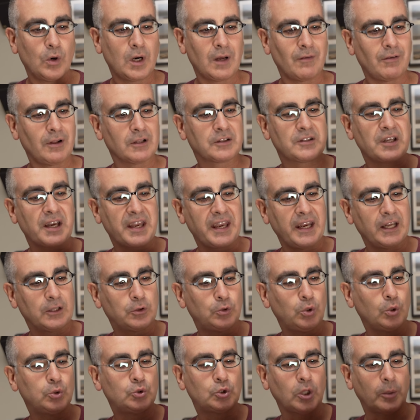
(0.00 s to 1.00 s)
Una volta che è
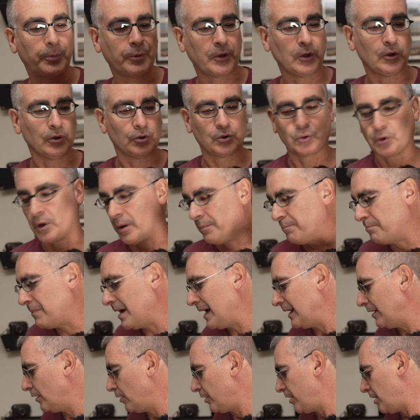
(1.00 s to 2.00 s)
tutto pronto e
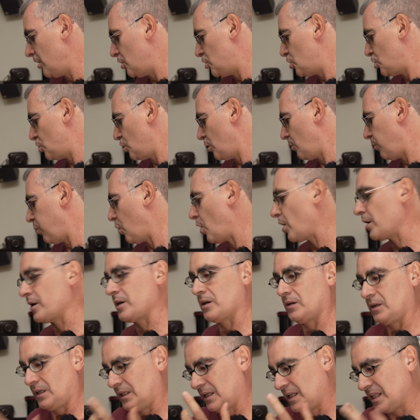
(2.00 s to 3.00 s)
bello rigido
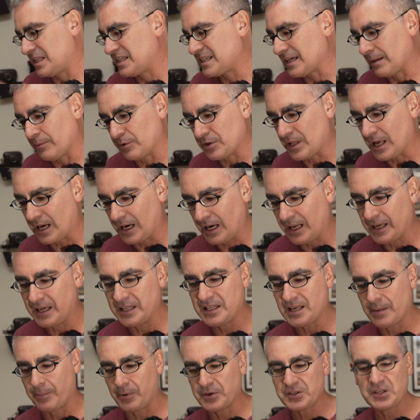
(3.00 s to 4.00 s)
poi iniziamo dalle
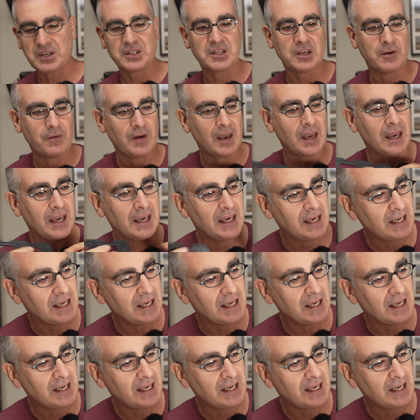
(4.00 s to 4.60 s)
diapositive,